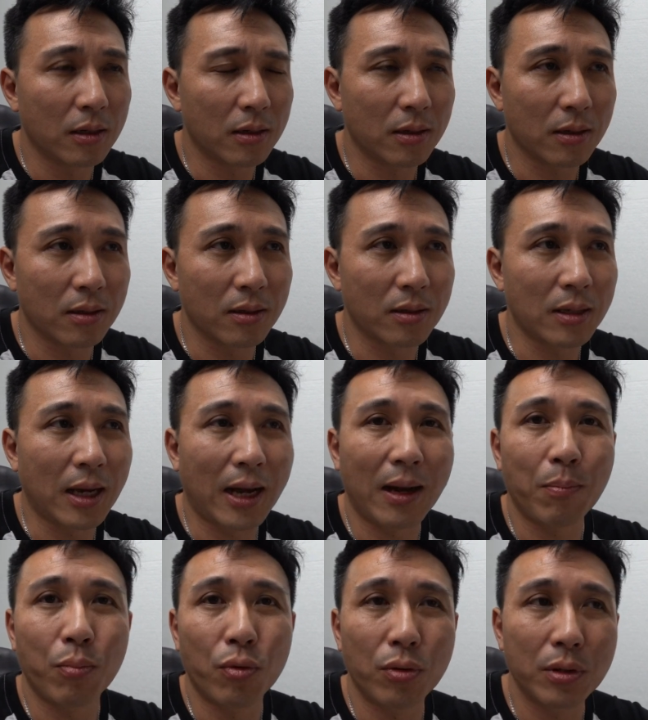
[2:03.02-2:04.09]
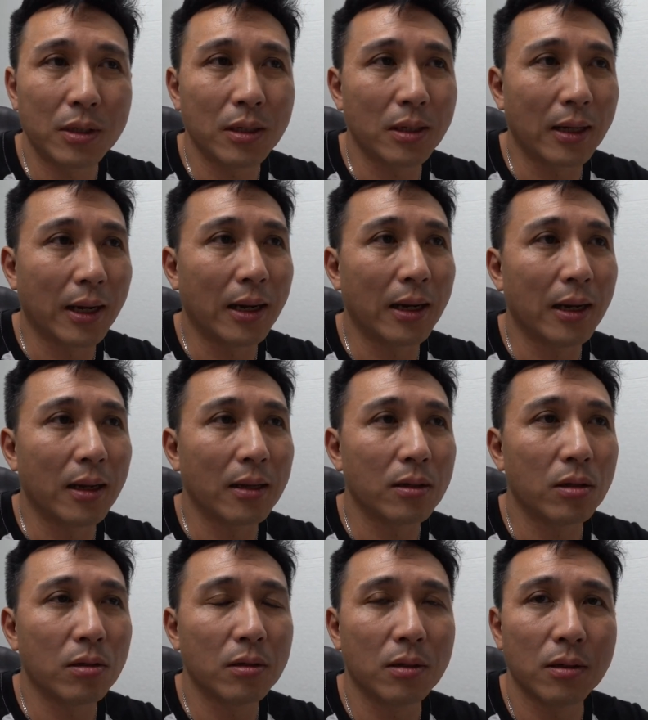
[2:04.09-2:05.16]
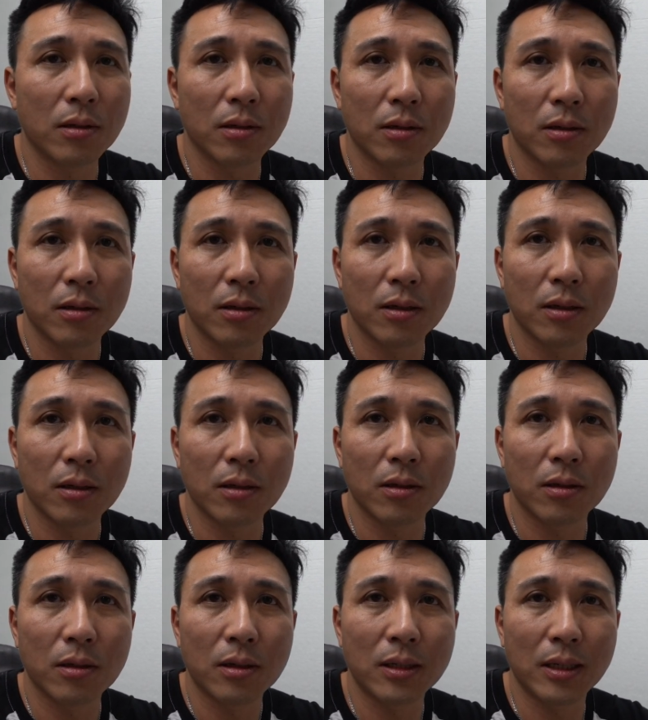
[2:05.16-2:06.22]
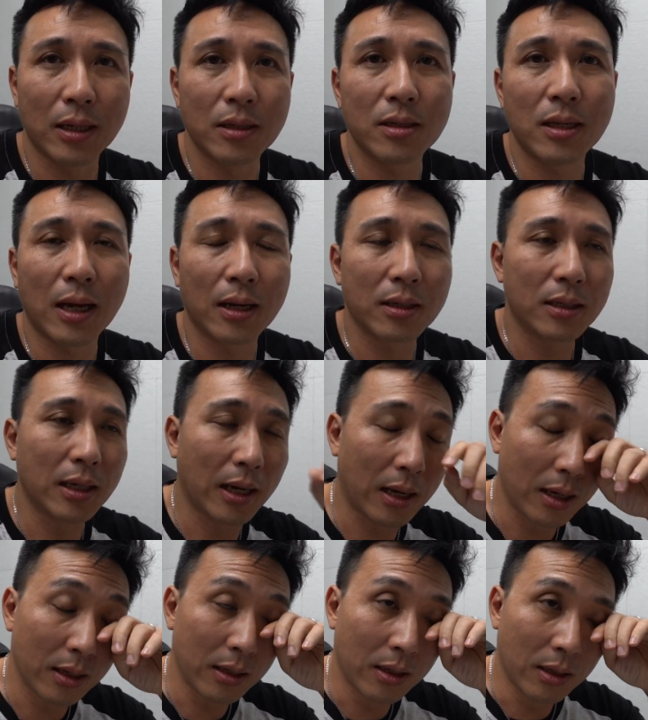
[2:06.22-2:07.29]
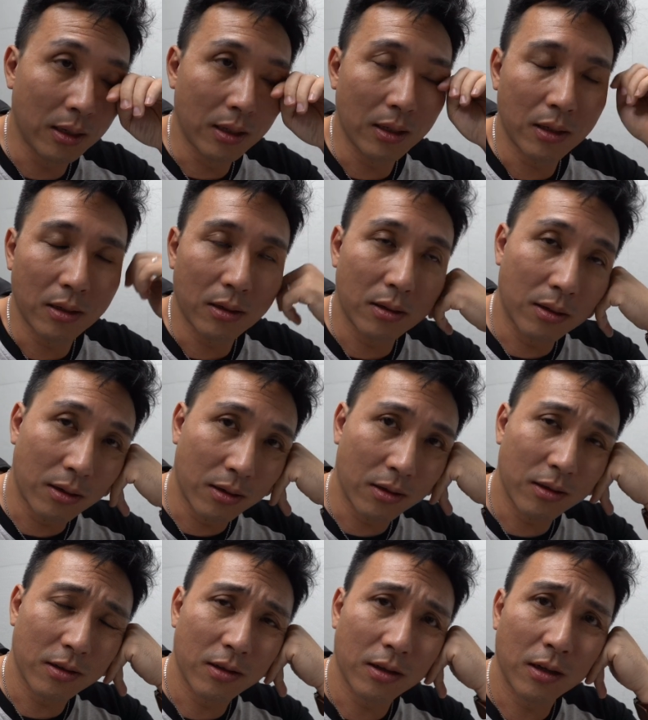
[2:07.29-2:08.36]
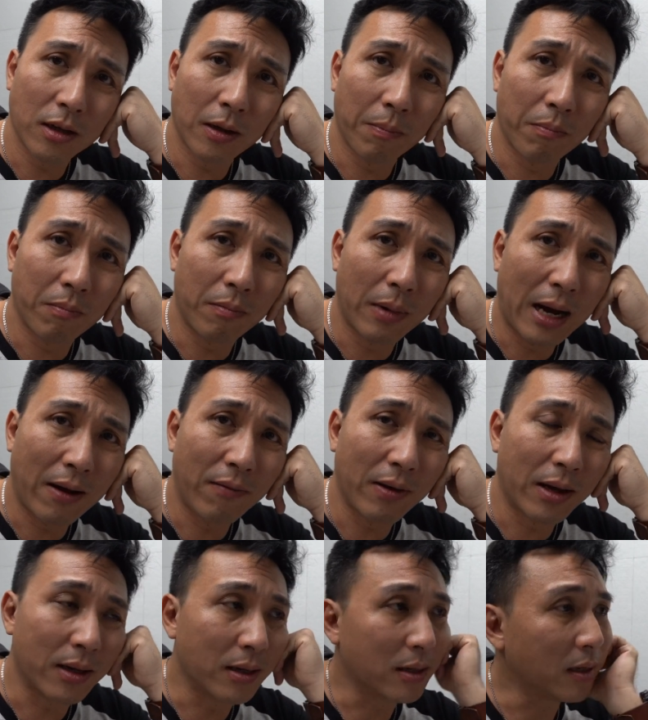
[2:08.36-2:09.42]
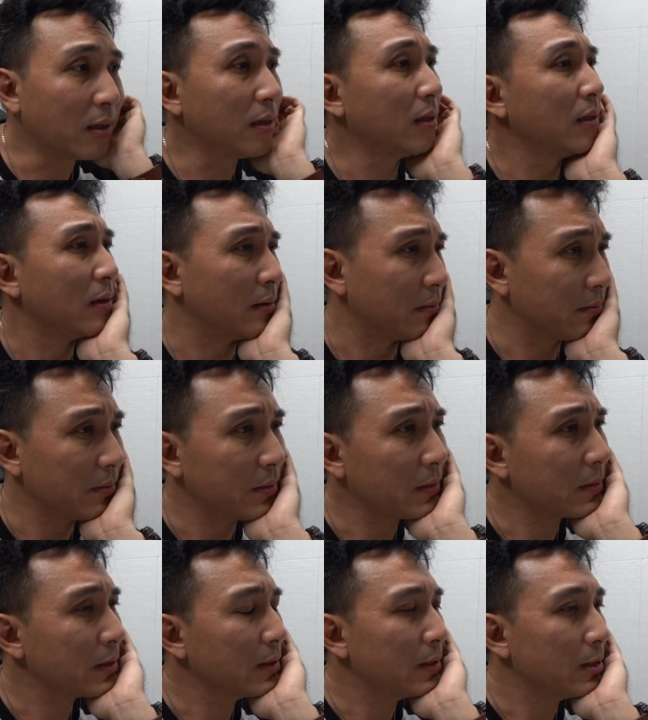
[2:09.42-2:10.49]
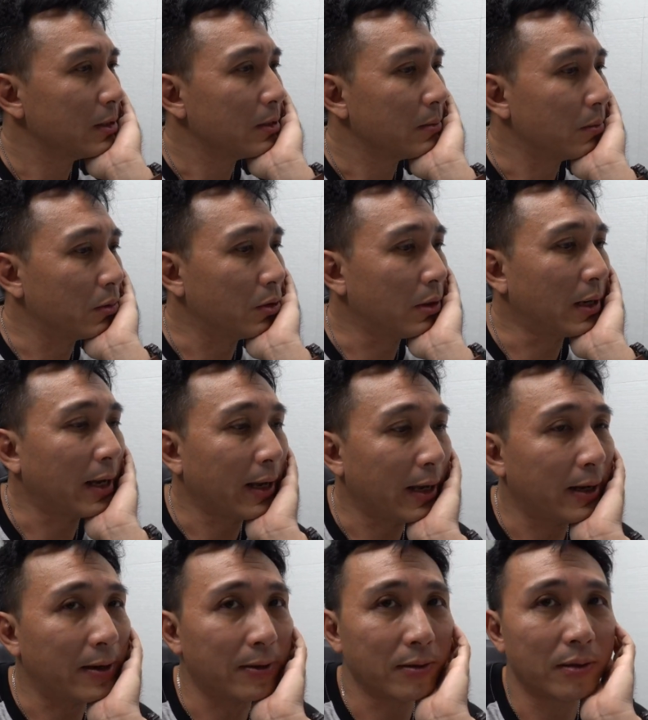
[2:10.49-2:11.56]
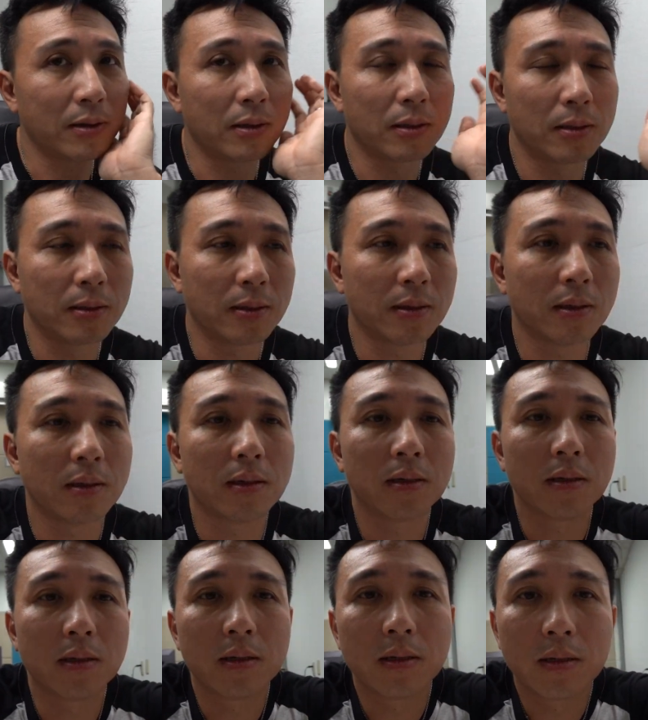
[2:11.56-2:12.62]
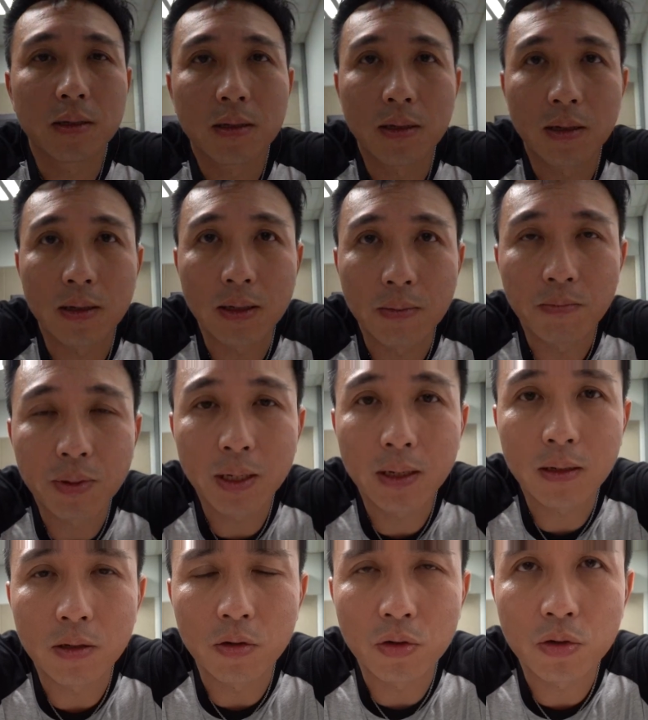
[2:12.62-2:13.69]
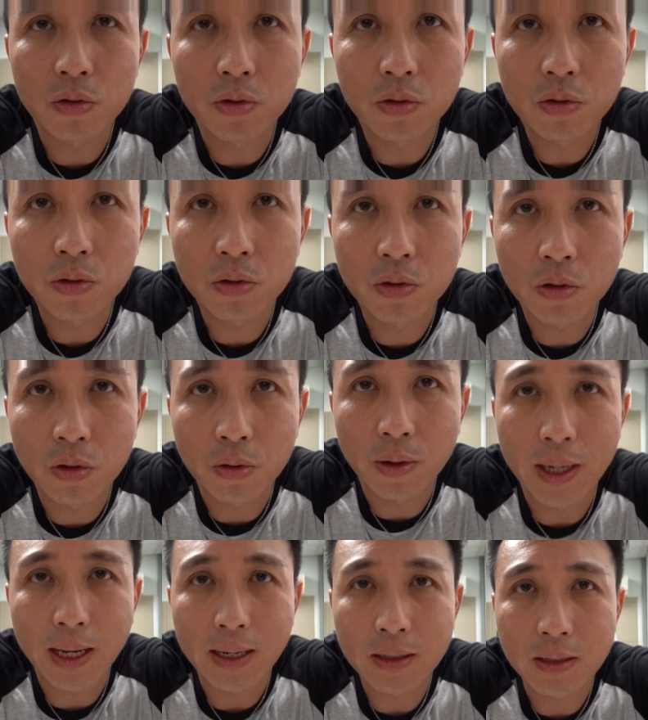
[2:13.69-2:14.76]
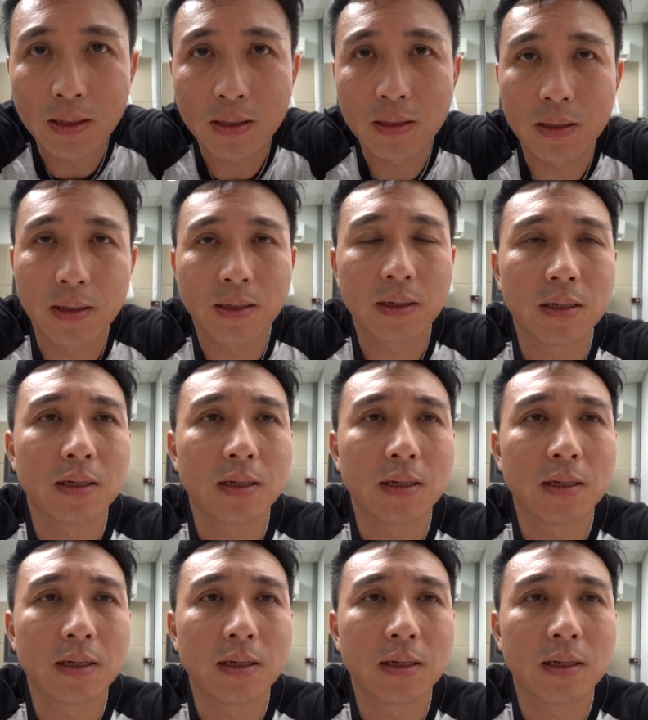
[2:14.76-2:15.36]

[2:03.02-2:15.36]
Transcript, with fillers: 这个插播进来，就是先上架，哦，这很麻烦的一件事情。不过还好这个呃影片有救回来一些些，